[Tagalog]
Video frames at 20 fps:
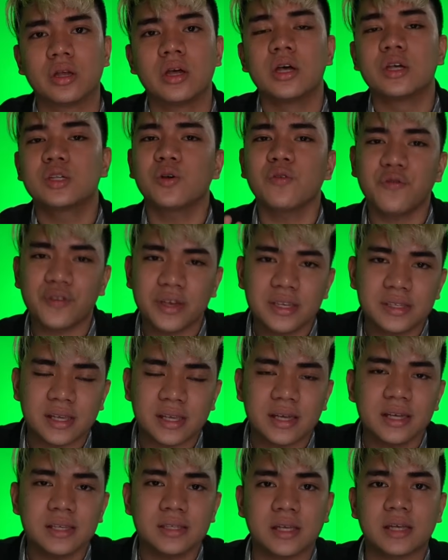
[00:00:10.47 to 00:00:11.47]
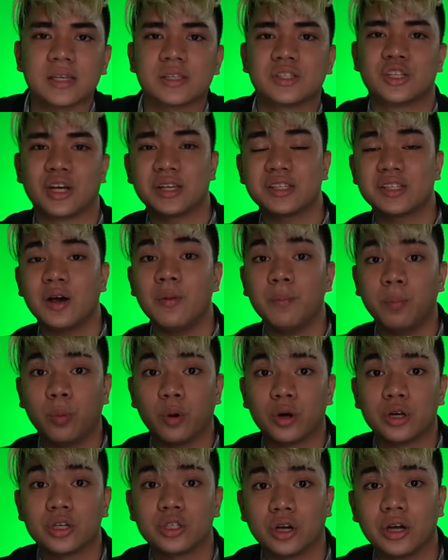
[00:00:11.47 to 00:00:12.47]
So Physics is just a
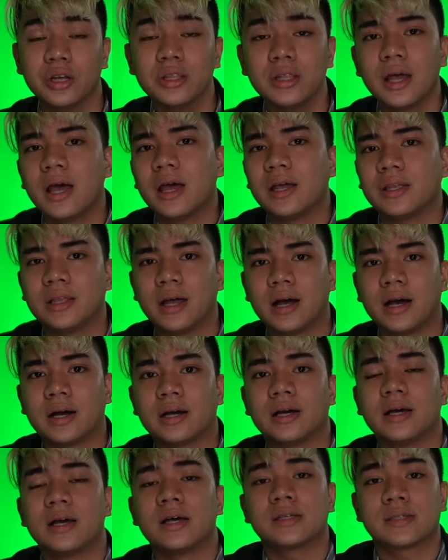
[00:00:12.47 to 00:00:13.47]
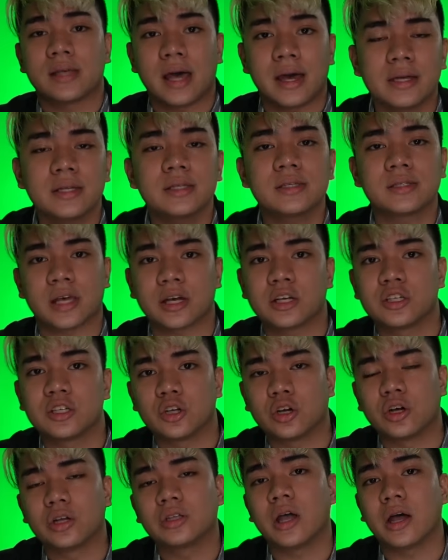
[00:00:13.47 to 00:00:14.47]
portion ng Science
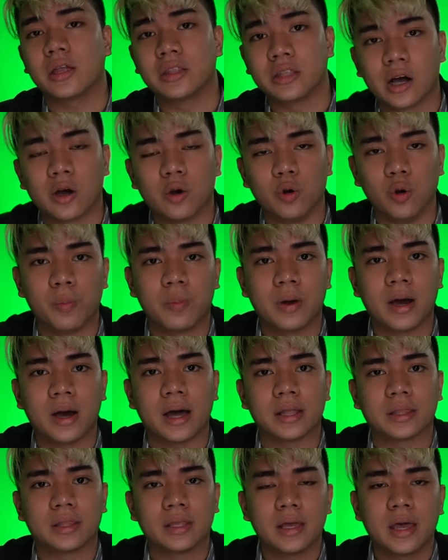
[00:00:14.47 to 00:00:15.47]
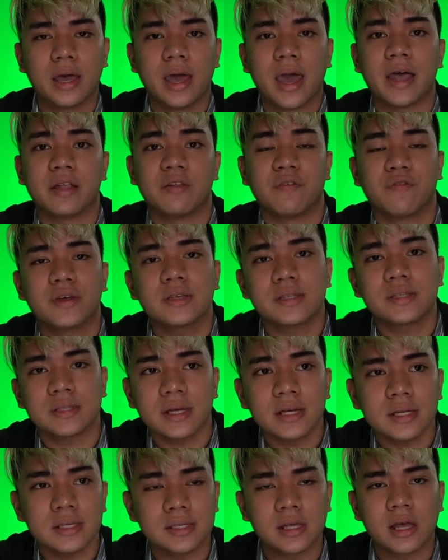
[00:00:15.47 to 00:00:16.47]
section ng UPCAT. And
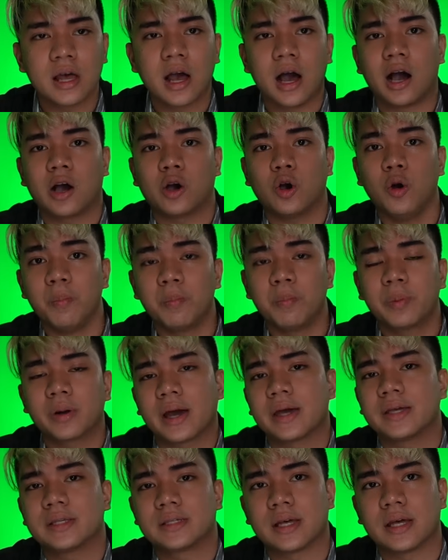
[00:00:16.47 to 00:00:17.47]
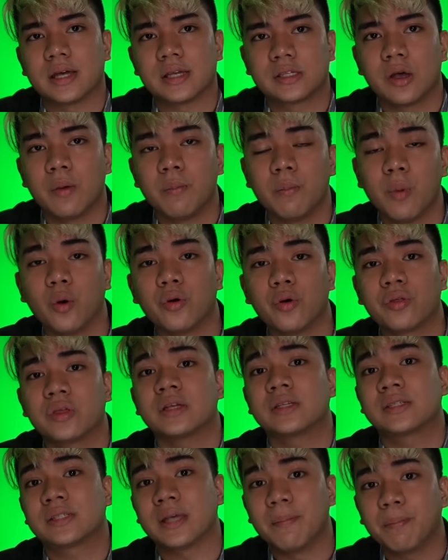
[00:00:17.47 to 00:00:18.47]
Physics uh, comprises both
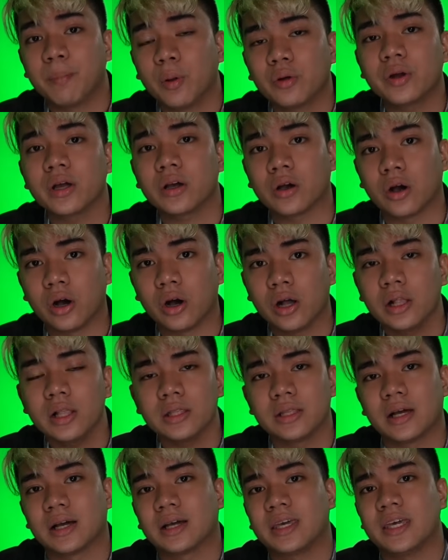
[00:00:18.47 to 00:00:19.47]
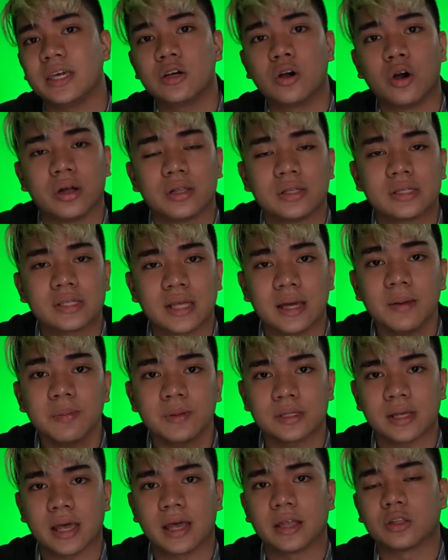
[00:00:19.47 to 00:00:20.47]
simple recall ng key concepts
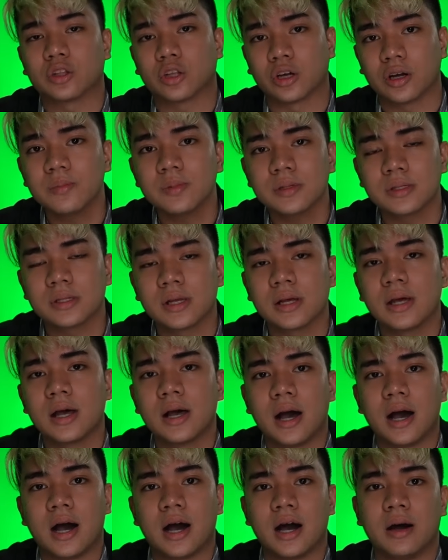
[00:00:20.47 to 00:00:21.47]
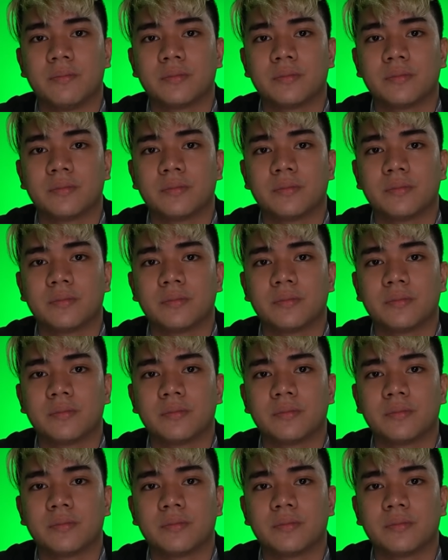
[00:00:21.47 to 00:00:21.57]
and terms, uh,